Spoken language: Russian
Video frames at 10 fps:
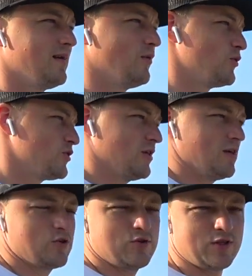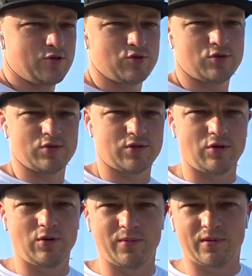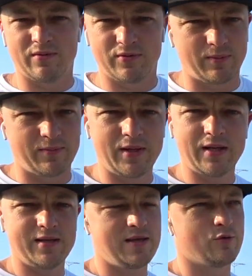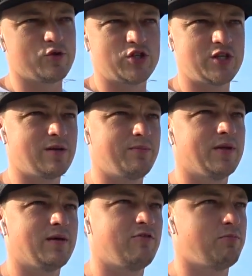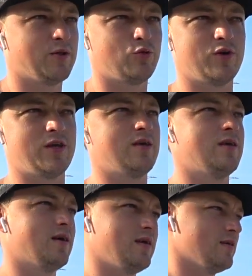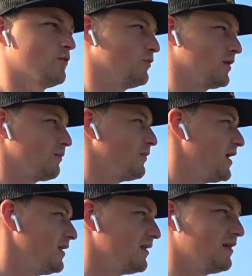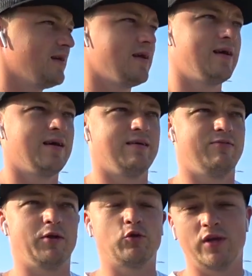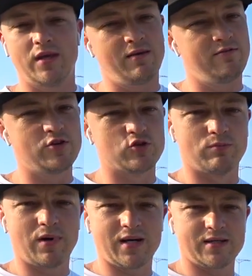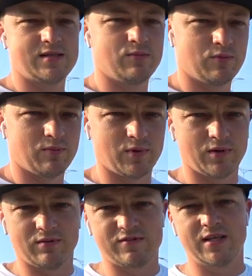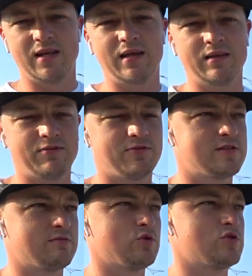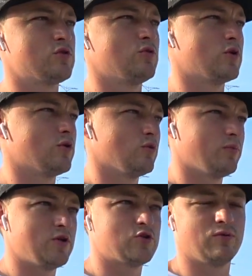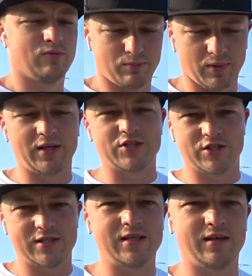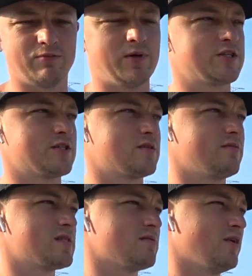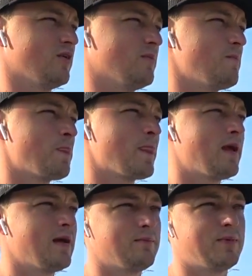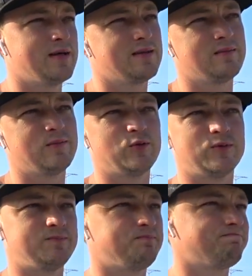очень хорошо себя чувствую за рулем этого автомобиля, не ущербно, в потоке я еду нормально, в потоке я вижу максимум э, взглядов в свою сторону, причем положительных в большинстве своем. Поэтому